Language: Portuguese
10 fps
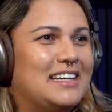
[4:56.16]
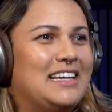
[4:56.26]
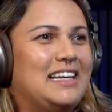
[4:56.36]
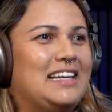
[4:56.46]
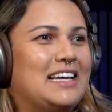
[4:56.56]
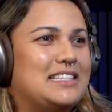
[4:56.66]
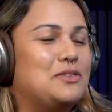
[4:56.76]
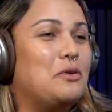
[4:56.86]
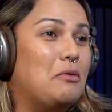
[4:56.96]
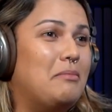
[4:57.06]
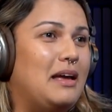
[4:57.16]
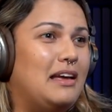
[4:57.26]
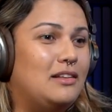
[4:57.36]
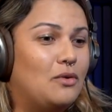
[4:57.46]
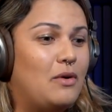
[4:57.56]
E esse
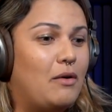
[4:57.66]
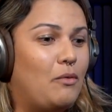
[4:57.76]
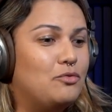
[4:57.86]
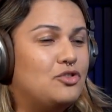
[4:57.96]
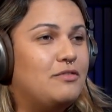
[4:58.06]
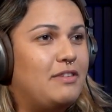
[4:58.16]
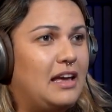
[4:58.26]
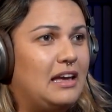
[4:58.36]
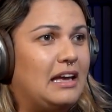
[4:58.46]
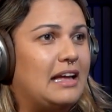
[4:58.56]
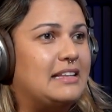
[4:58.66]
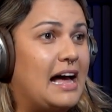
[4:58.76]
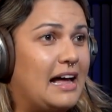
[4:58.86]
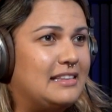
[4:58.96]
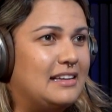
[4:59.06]
documento é onde vem a
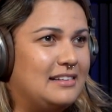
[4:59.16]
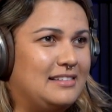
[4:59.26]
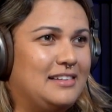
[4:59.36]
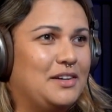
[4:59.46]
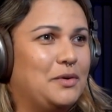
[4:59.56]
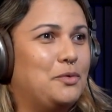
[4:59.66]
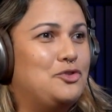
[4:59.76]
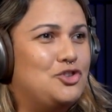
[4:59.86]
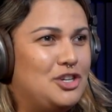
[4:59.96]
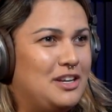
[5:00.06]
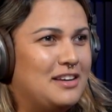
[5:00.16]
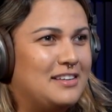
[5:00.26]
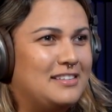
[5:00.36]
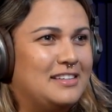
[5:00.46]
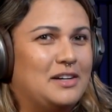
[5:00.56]
data, o dia,
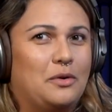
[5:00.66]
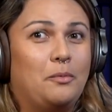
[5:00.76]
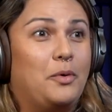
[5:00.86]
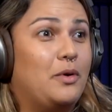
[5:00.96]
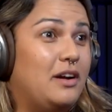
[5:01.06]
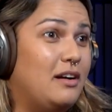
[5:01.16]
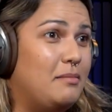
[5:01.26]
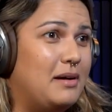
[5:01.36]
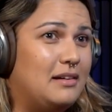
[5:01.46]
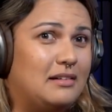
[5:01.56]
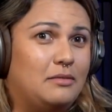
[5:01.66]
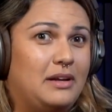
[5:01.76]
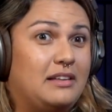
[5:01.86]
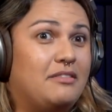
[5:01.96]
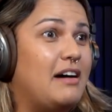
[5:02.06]
o programa, o
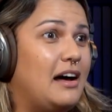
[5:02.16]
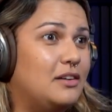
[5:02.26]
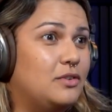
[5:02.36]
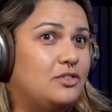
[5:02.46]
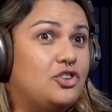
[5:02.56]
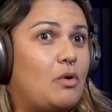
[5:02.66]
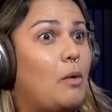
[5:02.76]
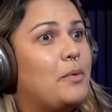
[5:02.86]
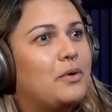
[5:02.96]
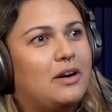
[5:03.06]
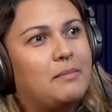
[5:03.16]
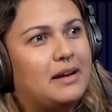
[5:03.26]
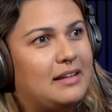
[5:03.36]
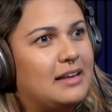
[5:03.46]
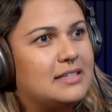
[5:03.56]
intervalo de qual programa que
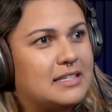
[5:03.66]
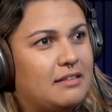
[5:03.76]
tem que ser